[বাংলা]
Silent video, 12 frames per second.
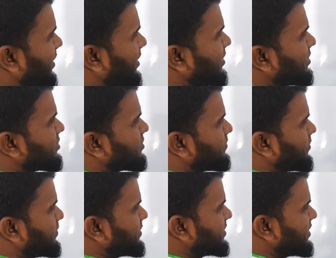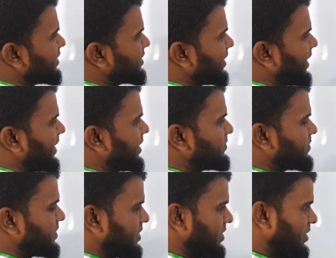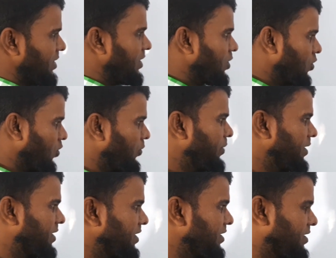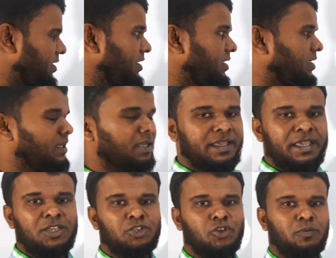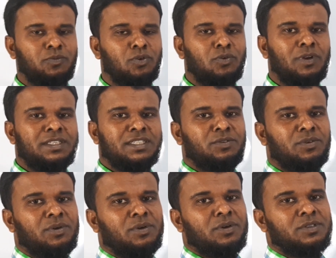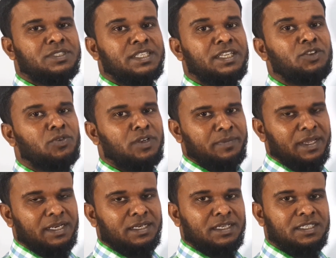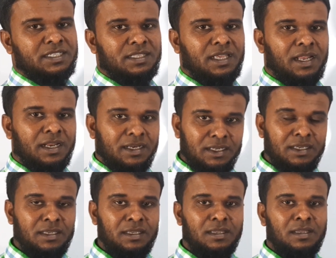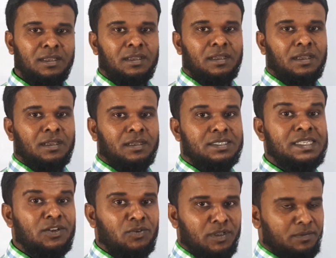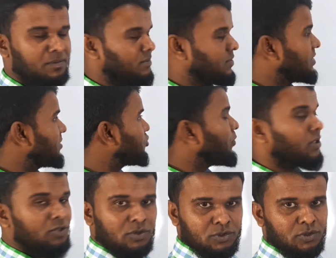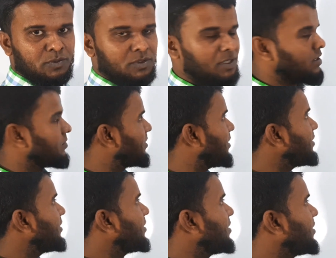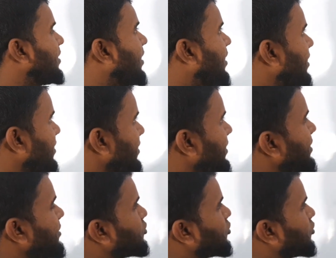ভার্স্ট প্রফিসিয়েন্ট অ্যাডেপ্ট কম্পিটেন্ট হ্যাঁ এই শব্দগুলো যেন সিনোনিম একটার সাথে আরেকটা কি সিনোনিম সমার্থক শব্দ যাকে বলা হয় আর এই